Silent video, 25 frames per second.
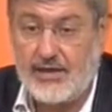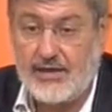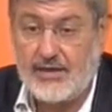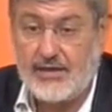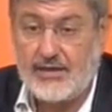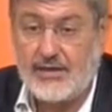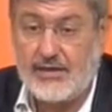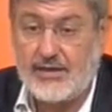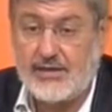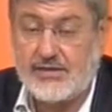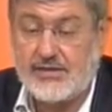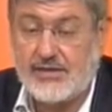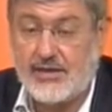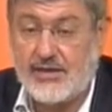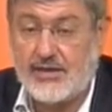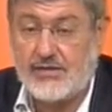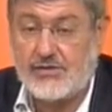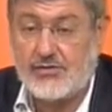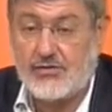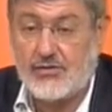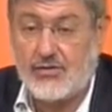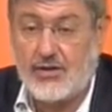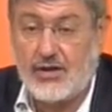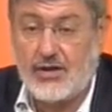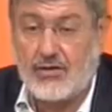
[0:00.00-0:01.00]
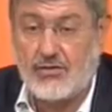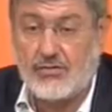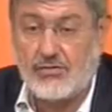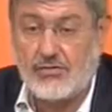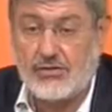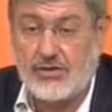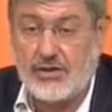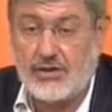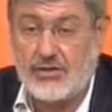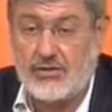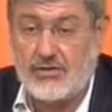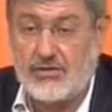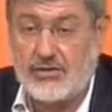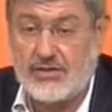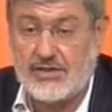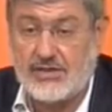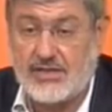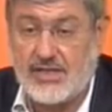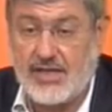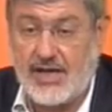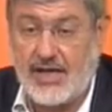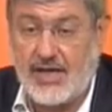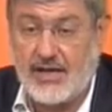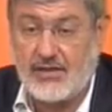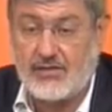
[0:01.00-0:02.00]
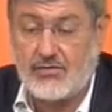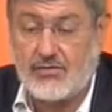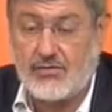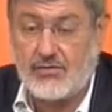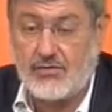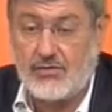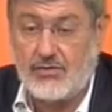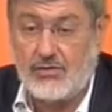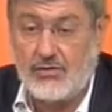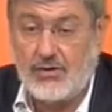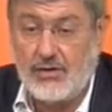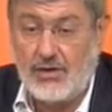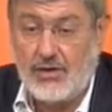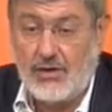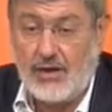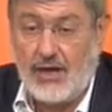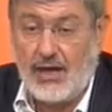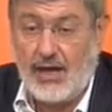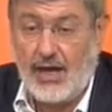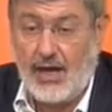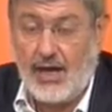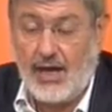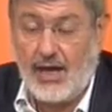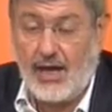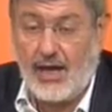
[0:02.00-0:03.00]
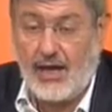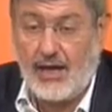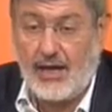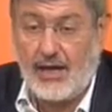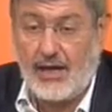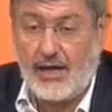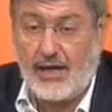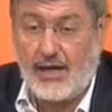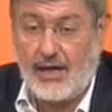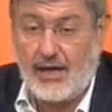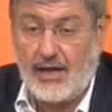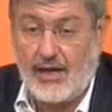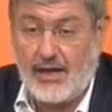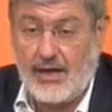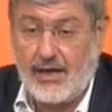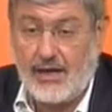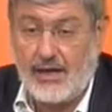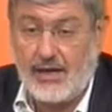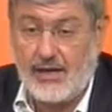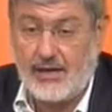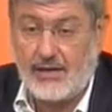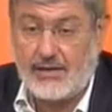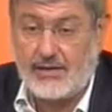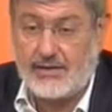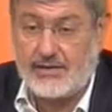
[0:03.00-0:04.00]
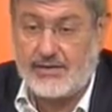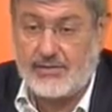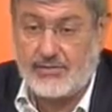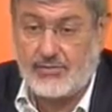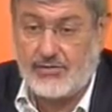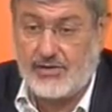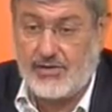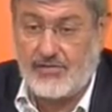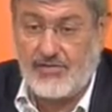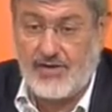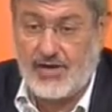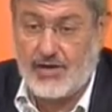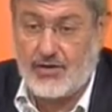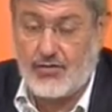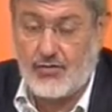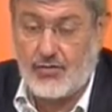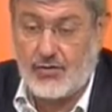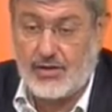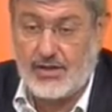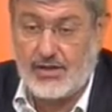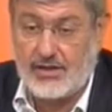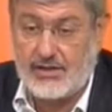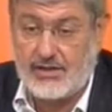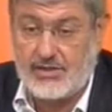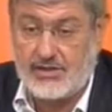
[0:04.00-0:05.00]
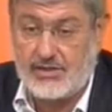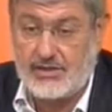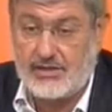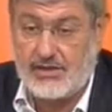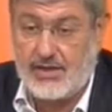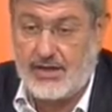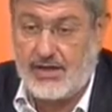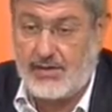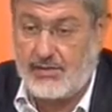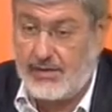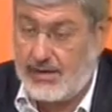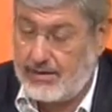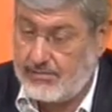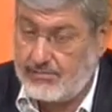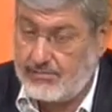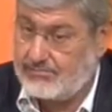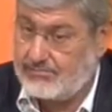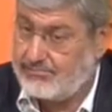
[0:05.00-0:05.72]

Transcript: nel senso che il Consiglio di Stato ha, ha, diciamo, deve ancora decidere,